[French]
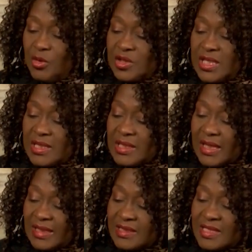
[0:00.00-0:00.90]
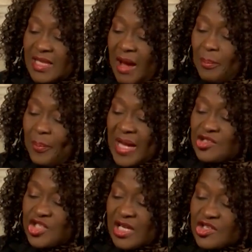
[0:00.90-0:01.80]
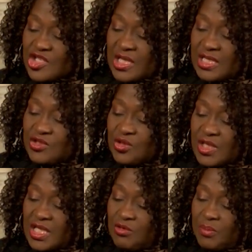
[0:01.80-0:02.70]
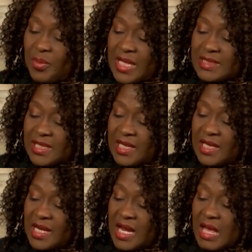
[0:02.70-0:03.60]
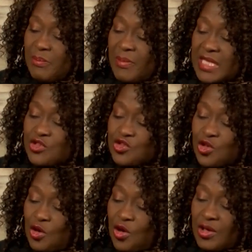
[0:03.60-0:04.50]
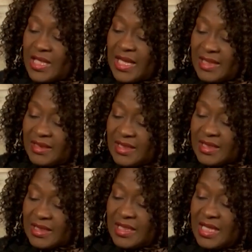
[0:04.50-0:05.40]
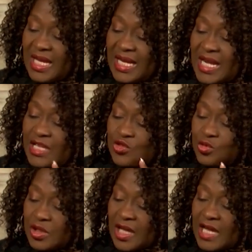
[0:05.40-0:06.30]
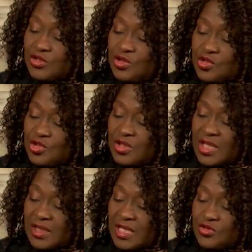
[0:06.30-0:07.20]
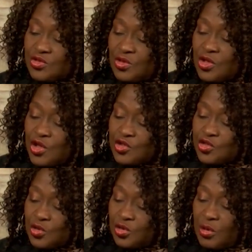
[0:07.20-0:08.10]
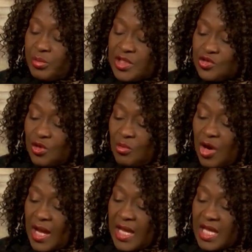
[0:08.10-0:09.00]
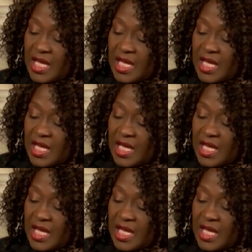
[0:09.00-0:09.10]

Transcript: On dit Christ n'a pas cherché ce qui lui plaisait, mais selon qu'il est écrit, les outrages de ceux qui t'insultent sont tombés sur moi.